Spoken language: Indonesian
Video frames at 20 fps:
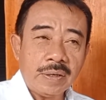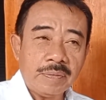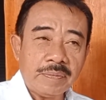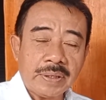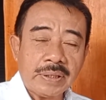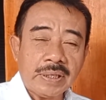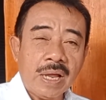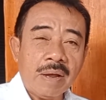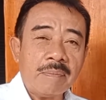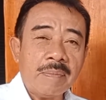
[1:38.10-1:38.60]

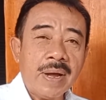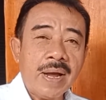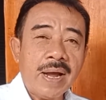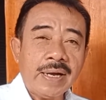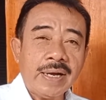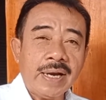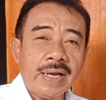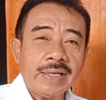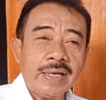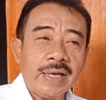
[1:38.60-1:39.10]
pertama
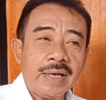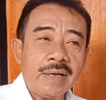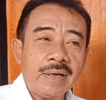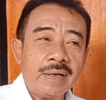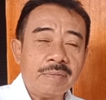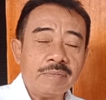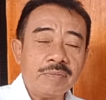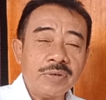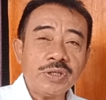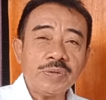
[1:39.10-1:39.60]
adanya
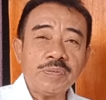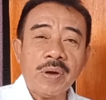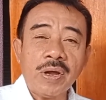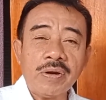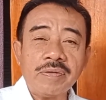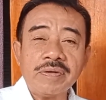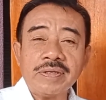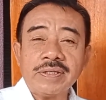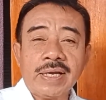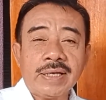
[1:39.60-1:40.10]
bus
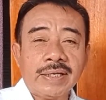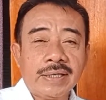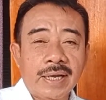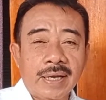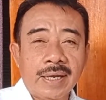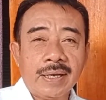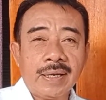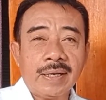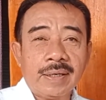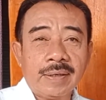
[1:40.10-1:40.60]
pariwisata
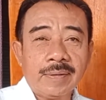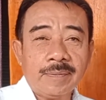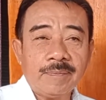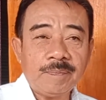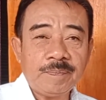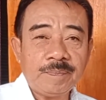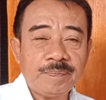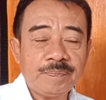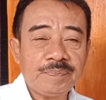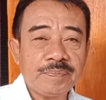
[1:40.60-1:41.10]

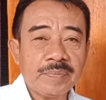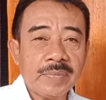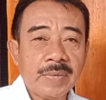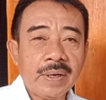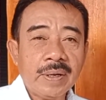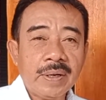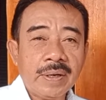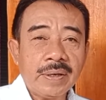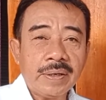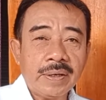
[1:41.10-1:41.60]

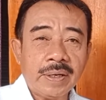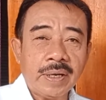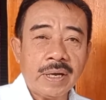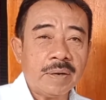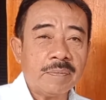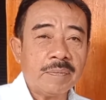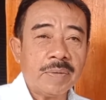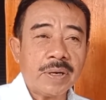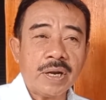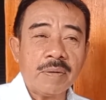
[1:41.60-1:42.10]

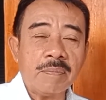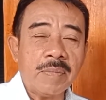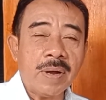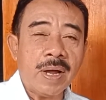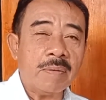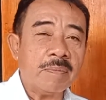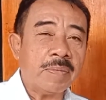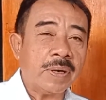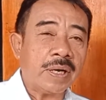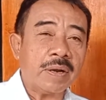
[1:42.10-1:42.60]
dengan
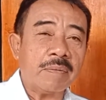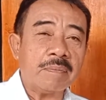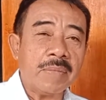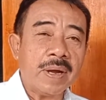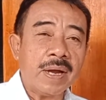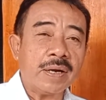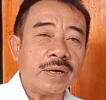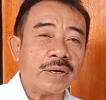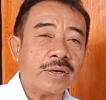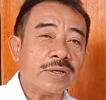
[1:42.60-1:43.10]
berkembang
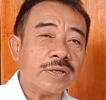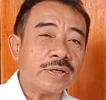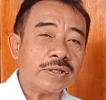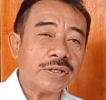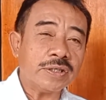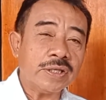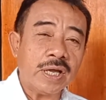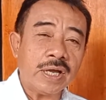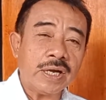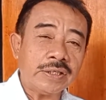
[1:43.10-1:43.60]
berkembang
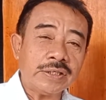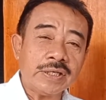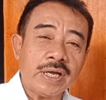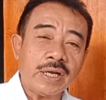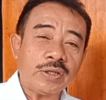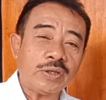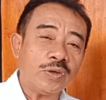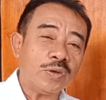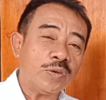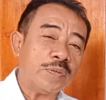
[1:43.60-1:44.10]
terus dari
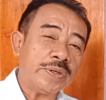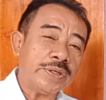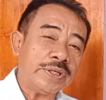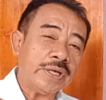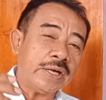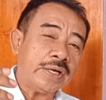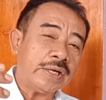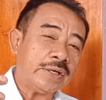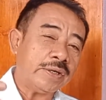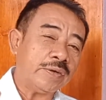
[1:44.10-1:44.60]
satu
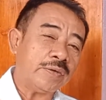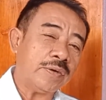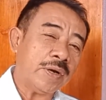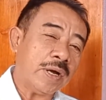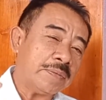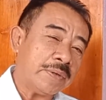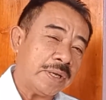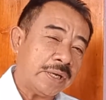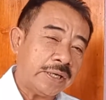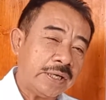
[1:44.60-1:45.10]
menjadi
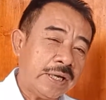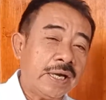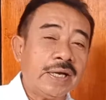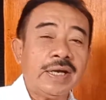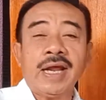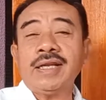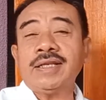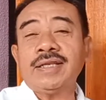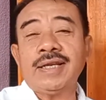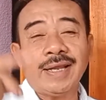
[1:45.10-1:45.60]
dua menjadi tiga
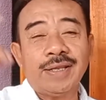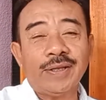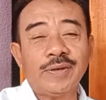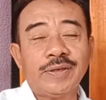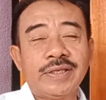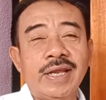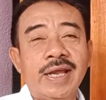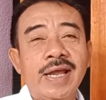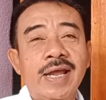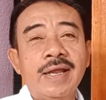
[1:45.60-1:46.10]
dan
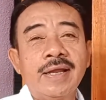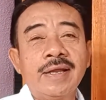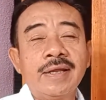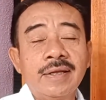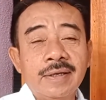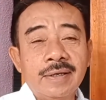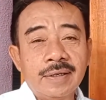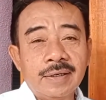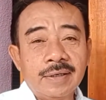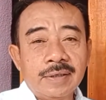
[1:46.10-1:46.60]
selanjutnya
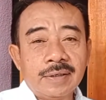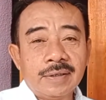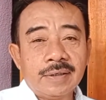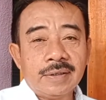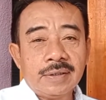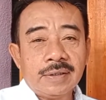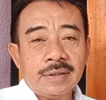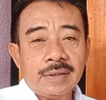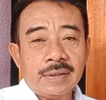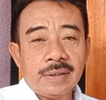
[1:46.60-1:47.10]

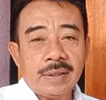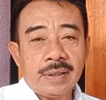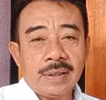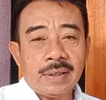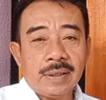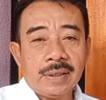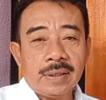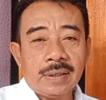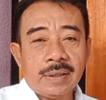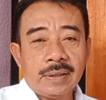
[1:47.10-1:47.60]

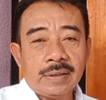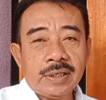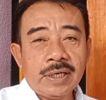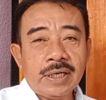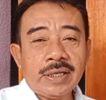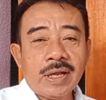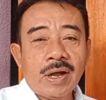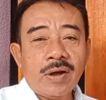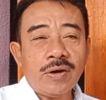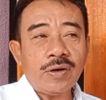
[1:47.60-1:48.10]
uh, di
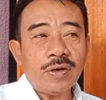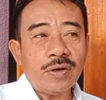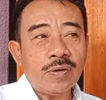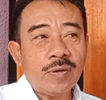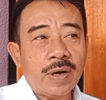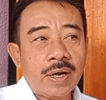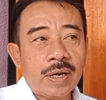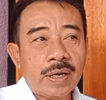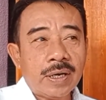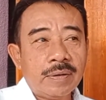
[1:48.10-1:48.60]
tahun
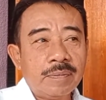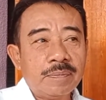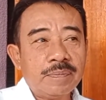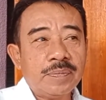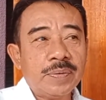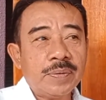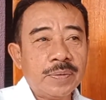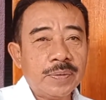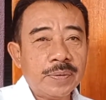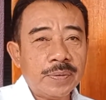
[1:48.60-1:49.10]

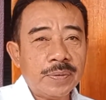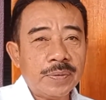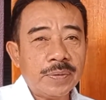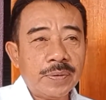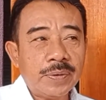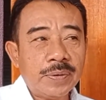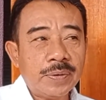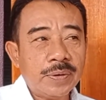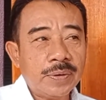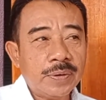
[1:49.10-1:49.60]
2020